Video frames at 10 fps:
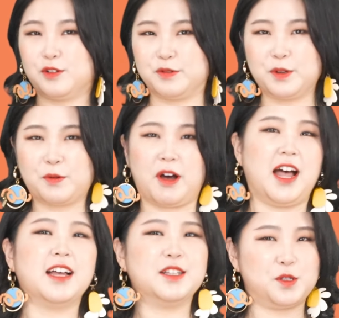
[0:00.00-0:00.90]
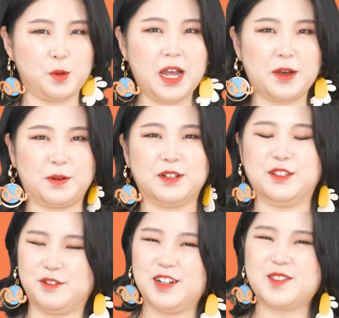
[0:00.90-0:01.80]
구독과 좋아요
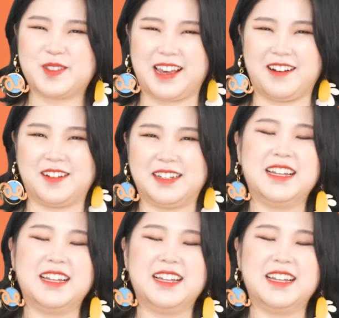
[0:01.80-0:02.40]
눌러주세요.